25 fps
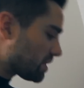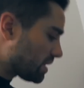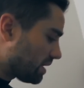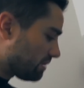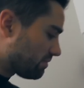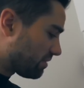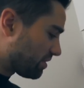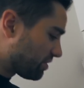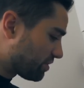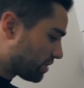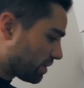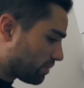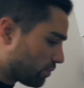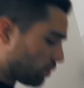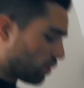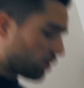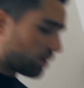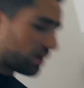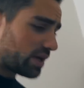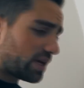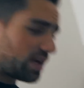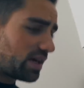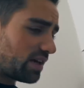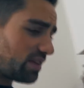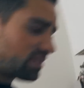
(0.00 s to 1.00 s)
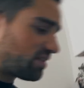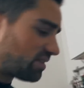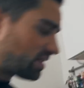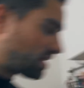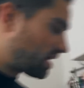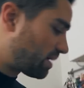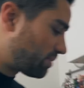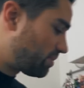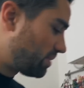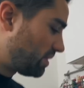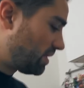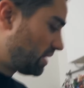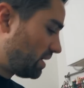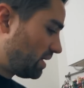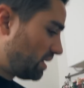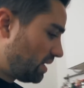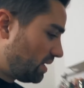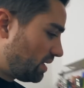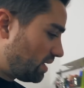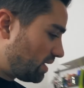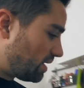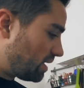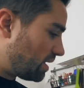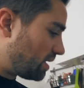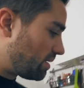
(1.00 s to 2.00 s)
was ich heute Morgen gegessen habe.
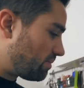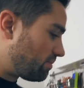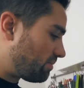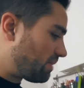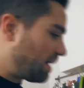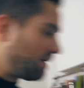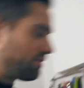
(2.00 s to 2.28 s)
Ähm,